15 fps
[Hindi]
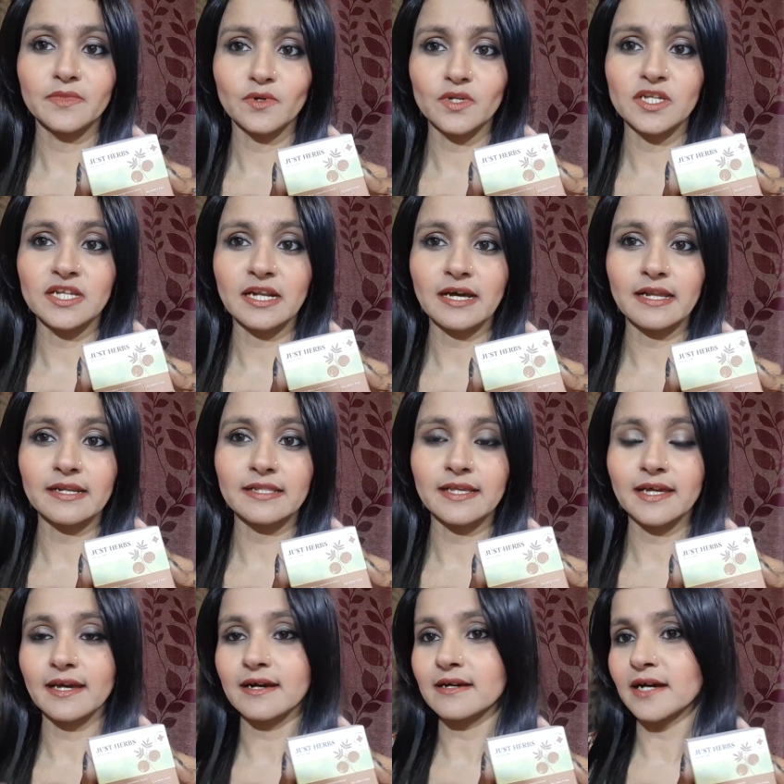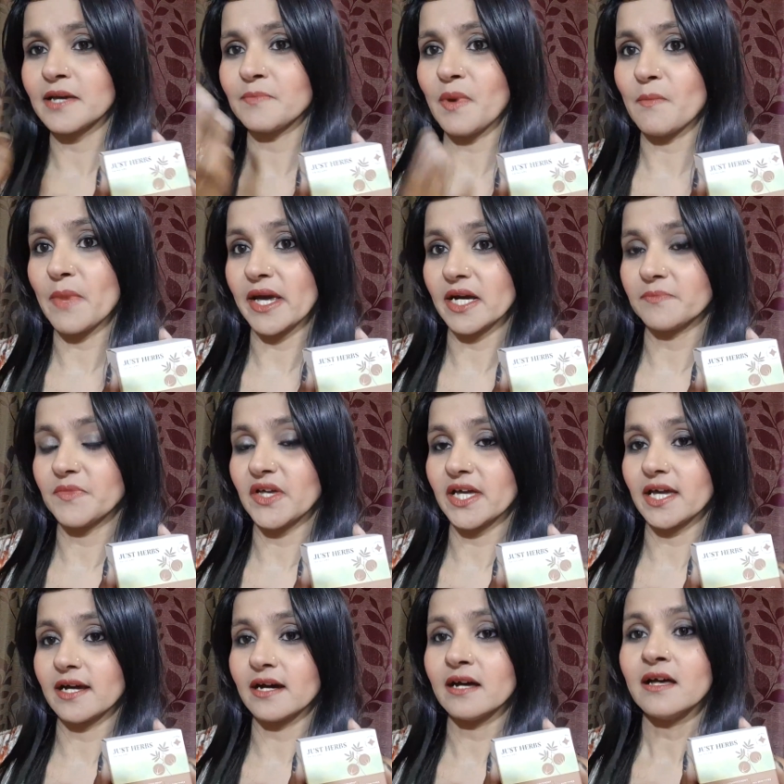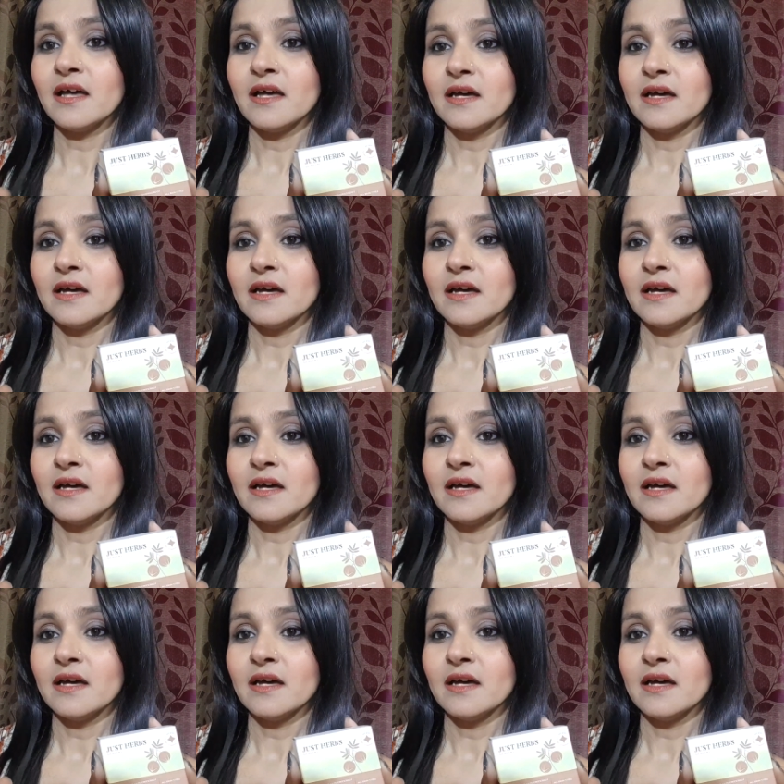ओरिजिनल कलर दिखेगा कहीं पे मेकअप दिखेगा